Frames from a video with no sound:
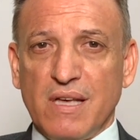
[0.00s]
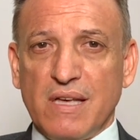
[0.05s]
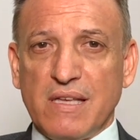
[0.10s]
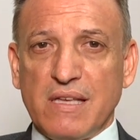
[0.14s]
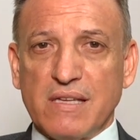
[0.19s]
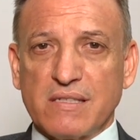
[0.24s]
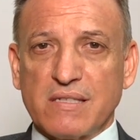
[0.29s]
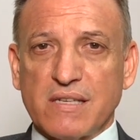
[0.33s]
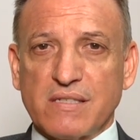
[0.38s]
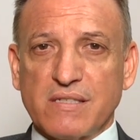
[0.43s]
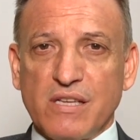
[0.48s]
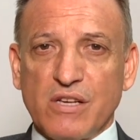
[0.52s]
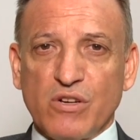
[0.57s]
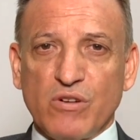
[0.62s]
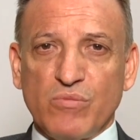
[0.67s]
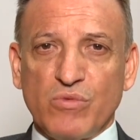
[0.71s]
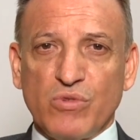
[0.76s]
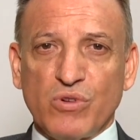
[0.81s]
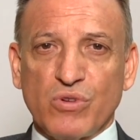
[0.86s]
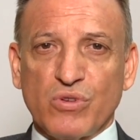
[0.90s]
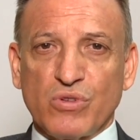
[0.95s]
Y es así
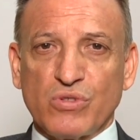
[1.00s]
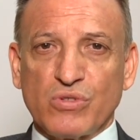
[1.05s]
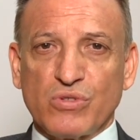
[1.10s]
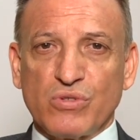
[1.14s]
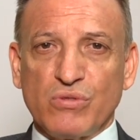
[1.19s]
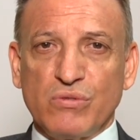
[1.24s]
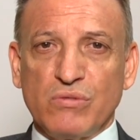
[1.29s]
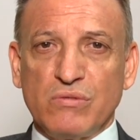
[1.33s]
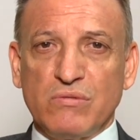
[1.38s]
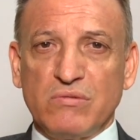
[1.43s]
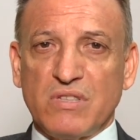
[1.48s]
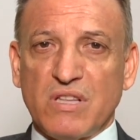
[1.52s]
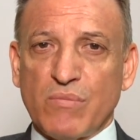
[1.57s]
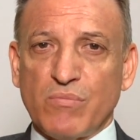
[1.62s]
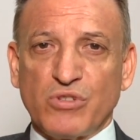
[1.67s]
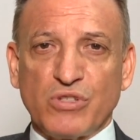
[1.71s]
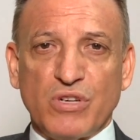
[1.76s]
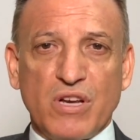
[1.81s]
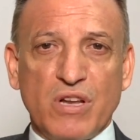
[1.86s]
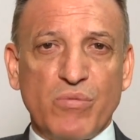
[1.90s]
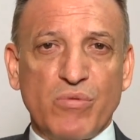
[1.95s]
como
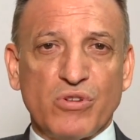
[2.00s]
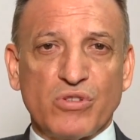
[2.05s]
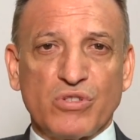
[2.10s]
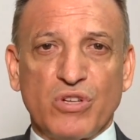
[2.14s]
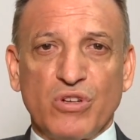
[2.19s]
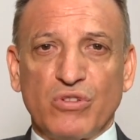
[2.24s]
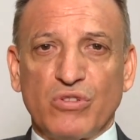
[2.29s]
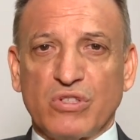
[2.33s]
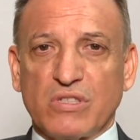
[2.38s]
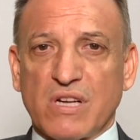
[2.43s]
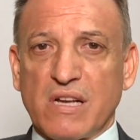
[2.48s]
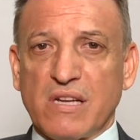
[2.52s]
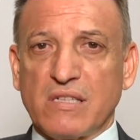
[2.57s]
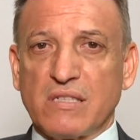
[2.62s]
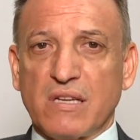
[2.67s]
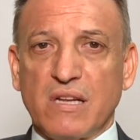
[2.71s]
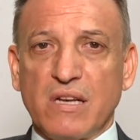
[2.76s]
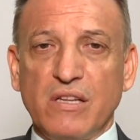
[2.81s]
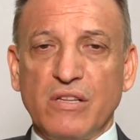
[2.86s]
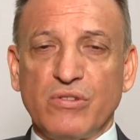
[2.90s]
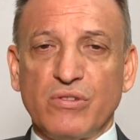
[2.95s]
consultamos libros que otros han
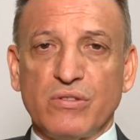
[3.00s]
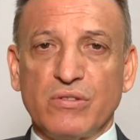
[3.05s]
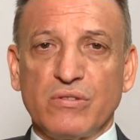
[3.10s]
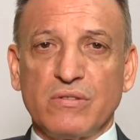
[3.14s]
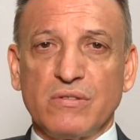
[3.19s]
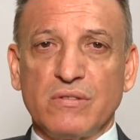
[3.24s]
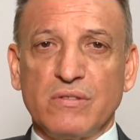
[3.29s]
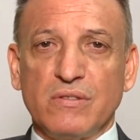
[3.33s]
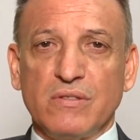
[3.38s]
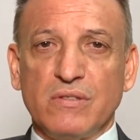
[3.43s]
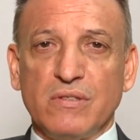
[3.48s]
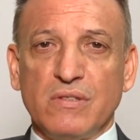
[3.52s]
escrito,